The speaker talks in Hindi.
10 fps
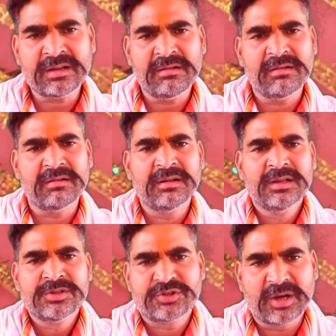एक
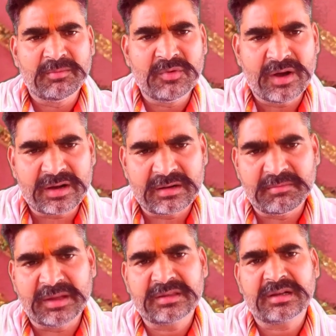सम्मोहन
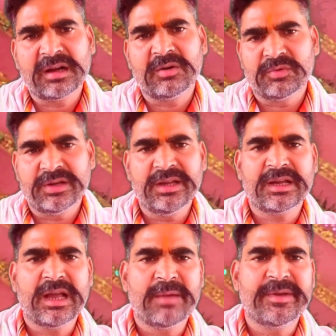मंत्र का
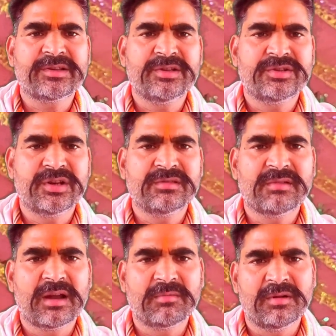उल्लेख है वैसे जैन
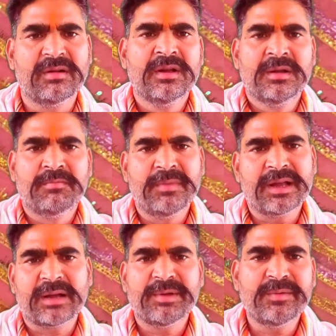धर्म
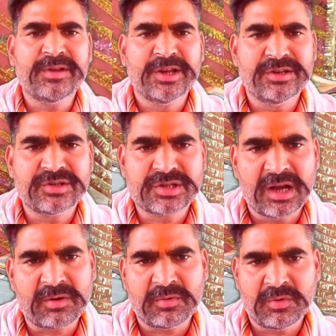में कभी भी
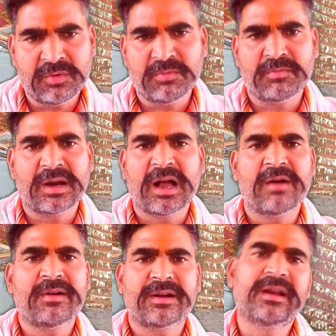हिंसा को
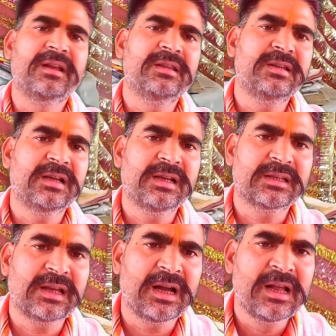बढ़ावा नहीं दिया
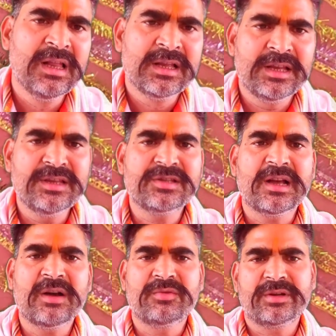जाता
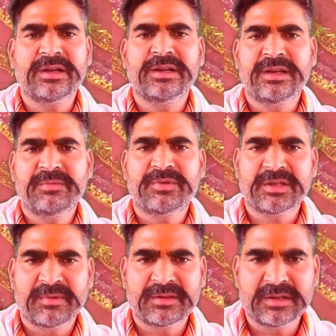हिंसा उनके लिए
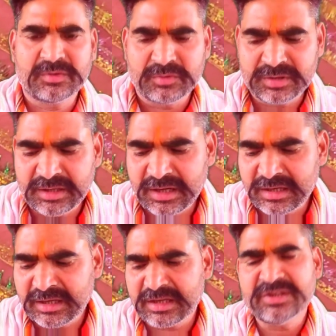प्रतिबंधित होती
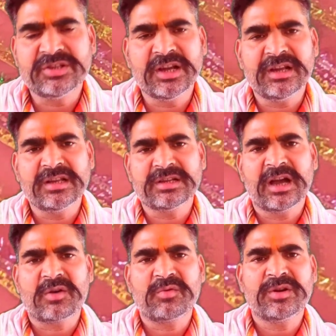है लेकिन जैन
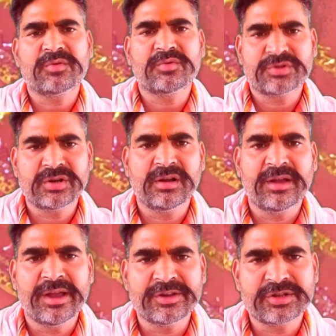आचार्यों ने कुछ
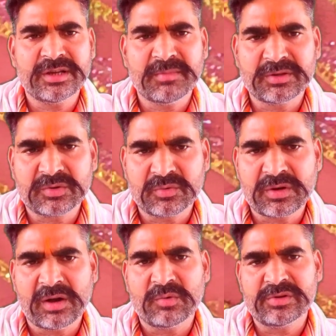ऐसे मंत्रों
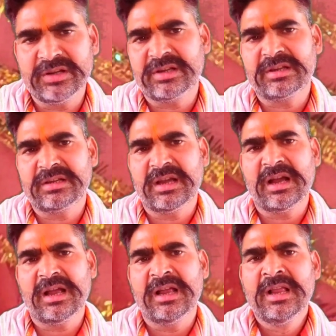का उल्लेख
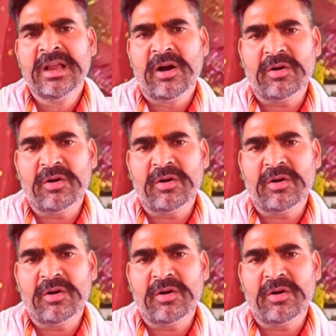किया है